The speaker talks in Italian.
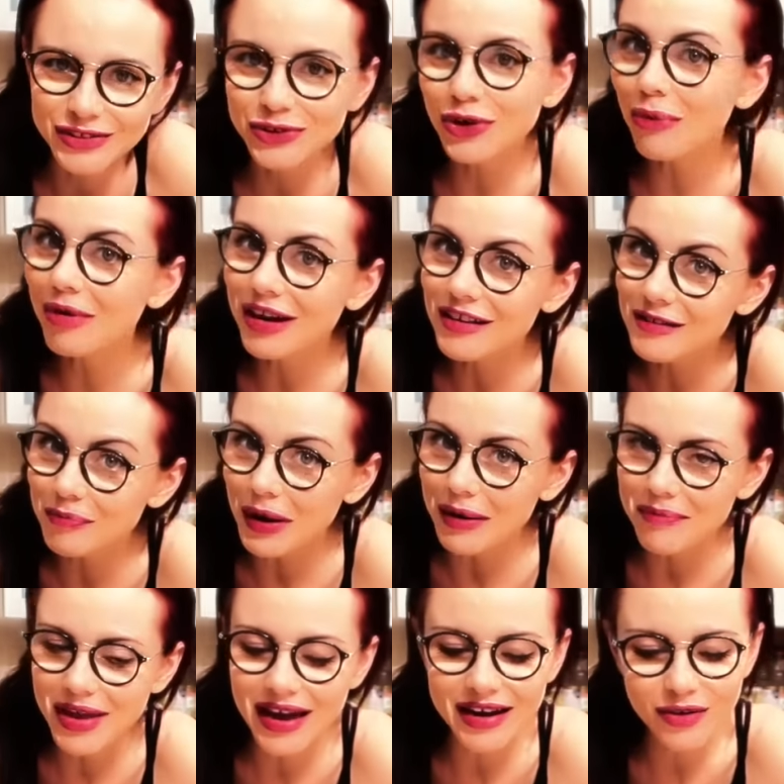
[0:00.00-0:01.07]
su come
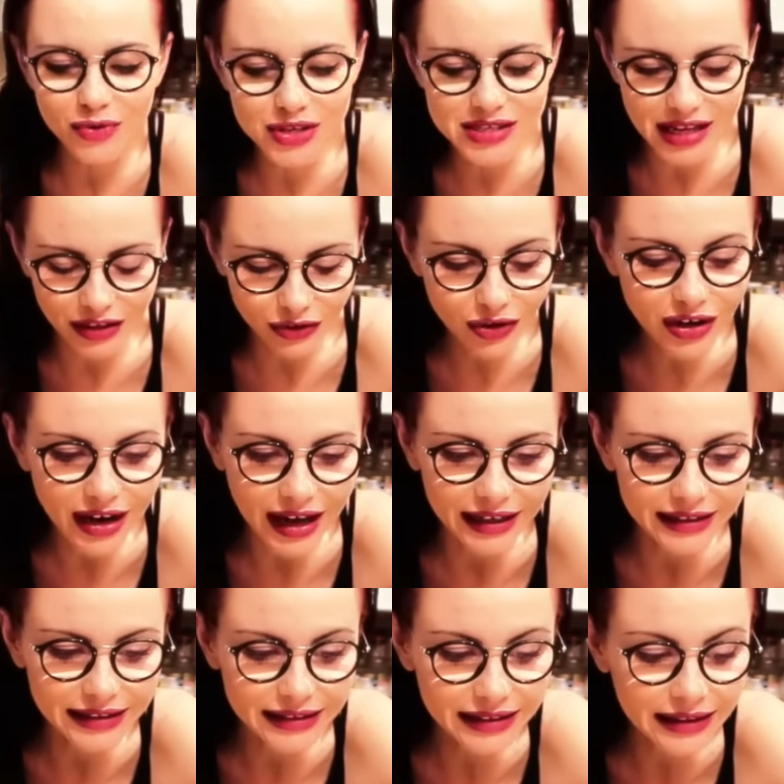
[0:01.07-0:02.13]
risparmiare acquistando
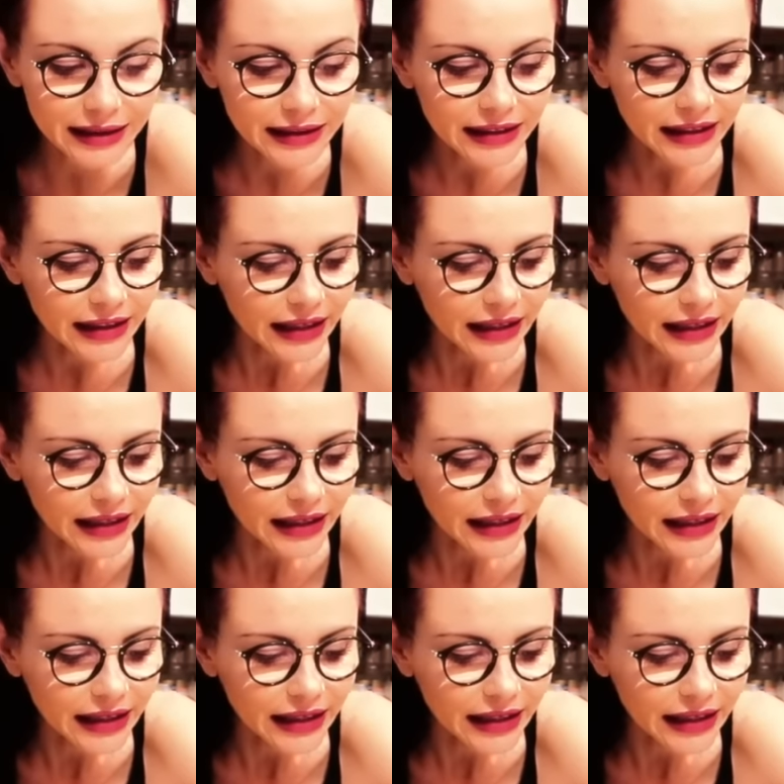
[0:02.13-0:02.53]
online